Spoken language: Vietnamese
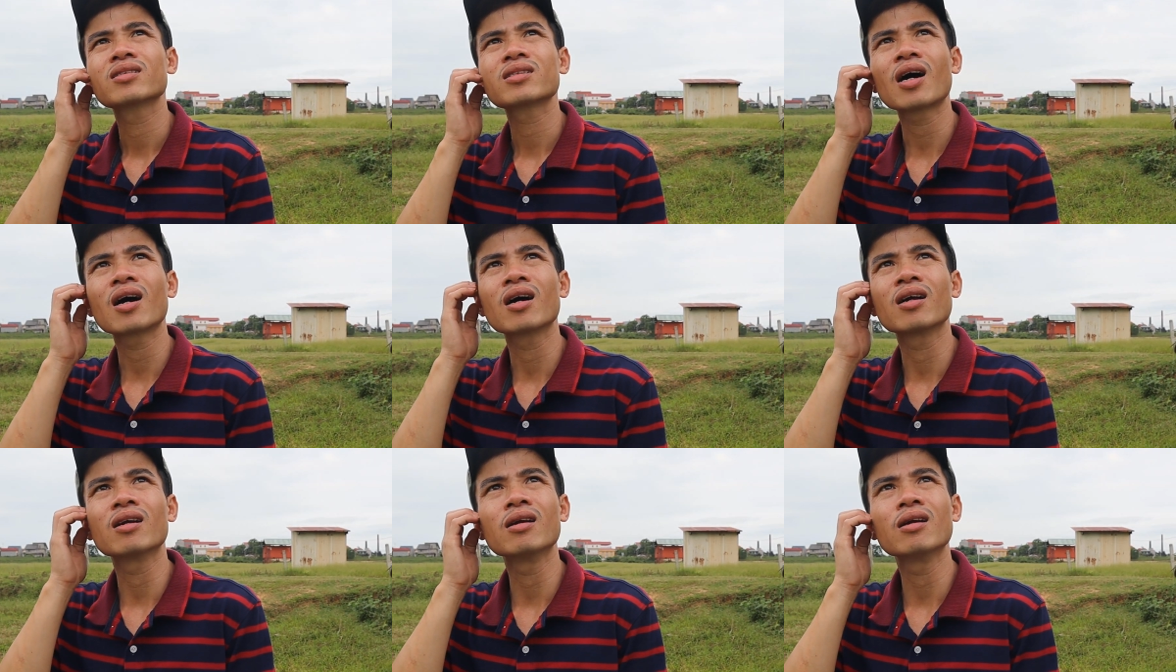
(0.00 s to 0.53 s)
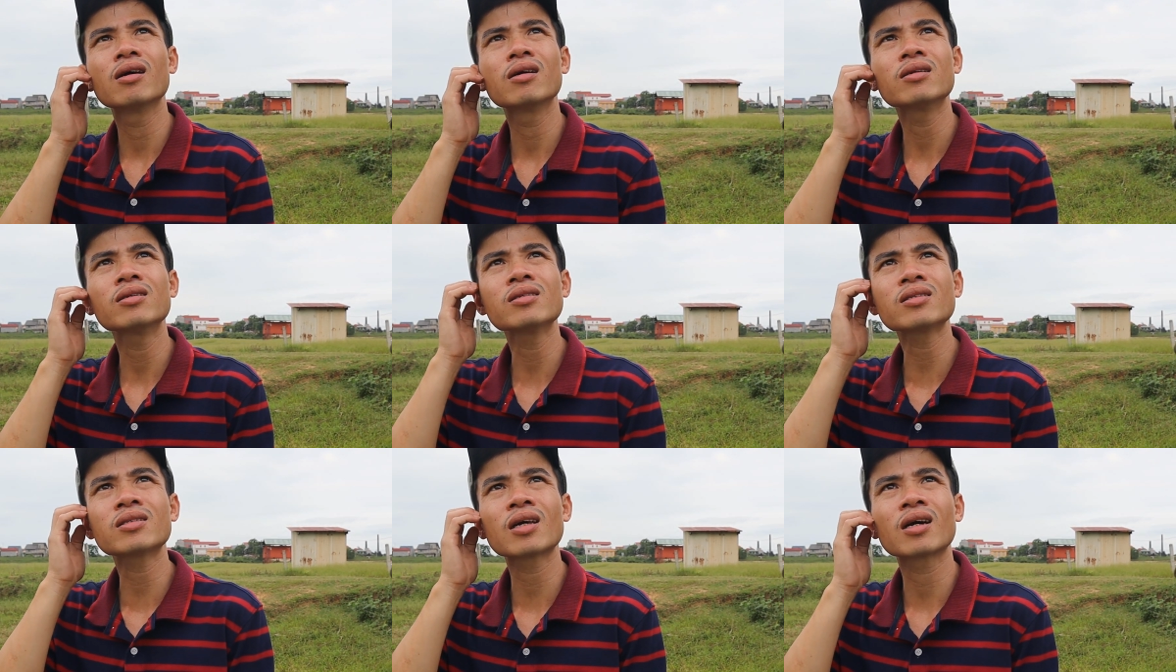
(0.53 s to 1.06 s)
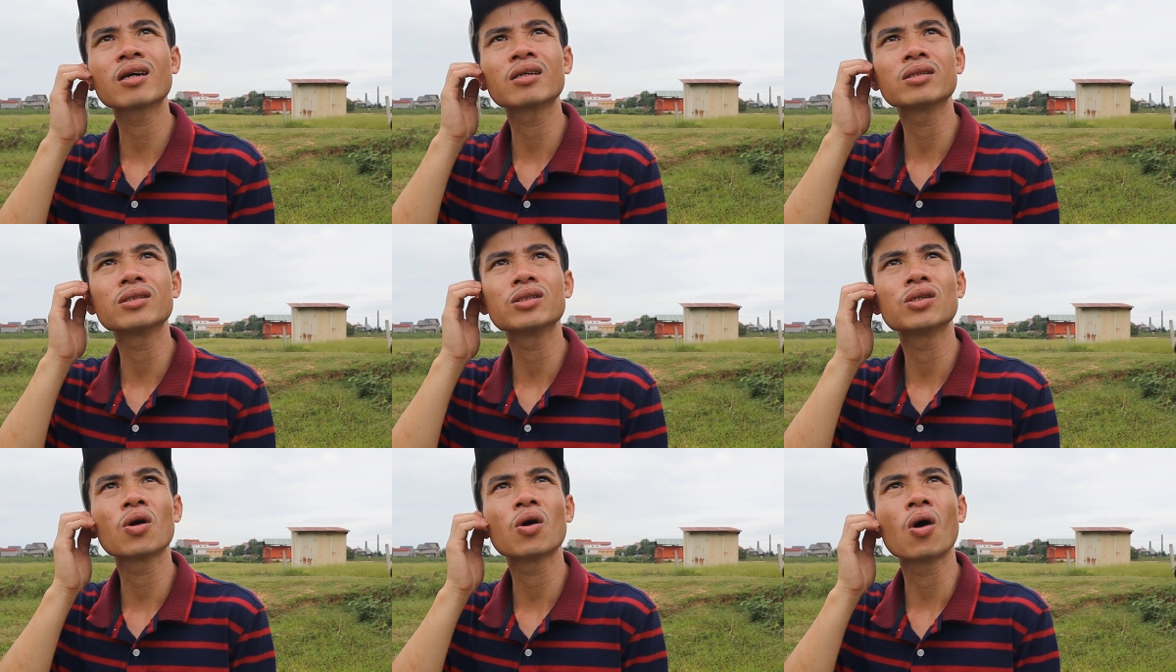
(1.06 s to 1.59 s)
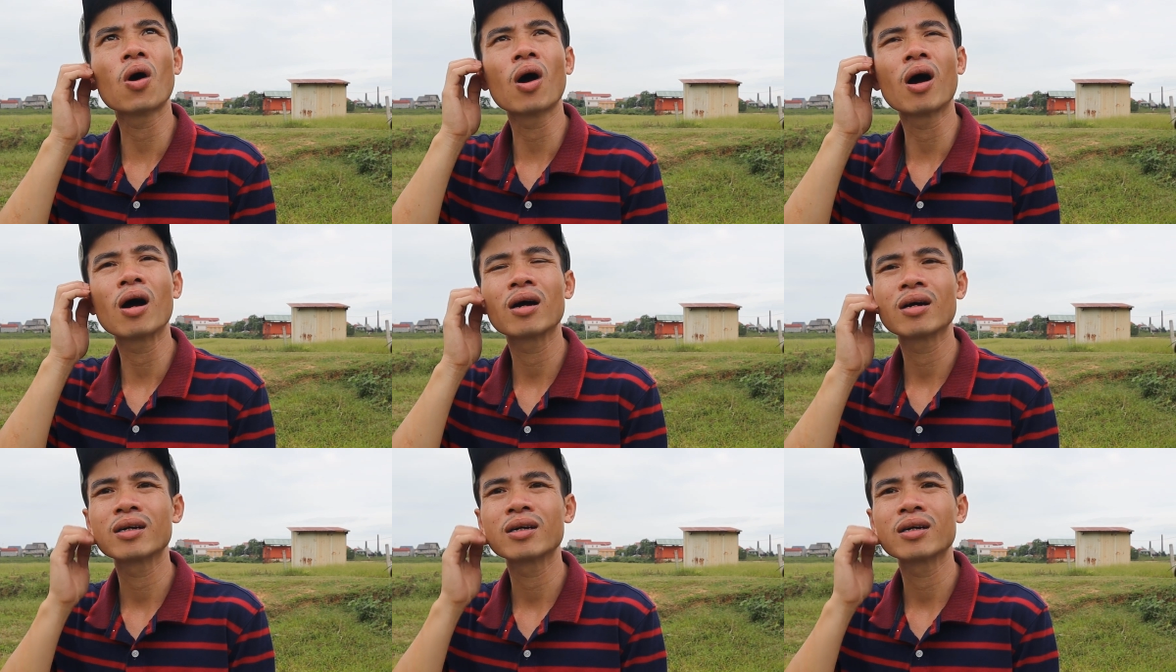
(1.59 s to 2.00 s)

Thằng lớn, thằng nhỏ.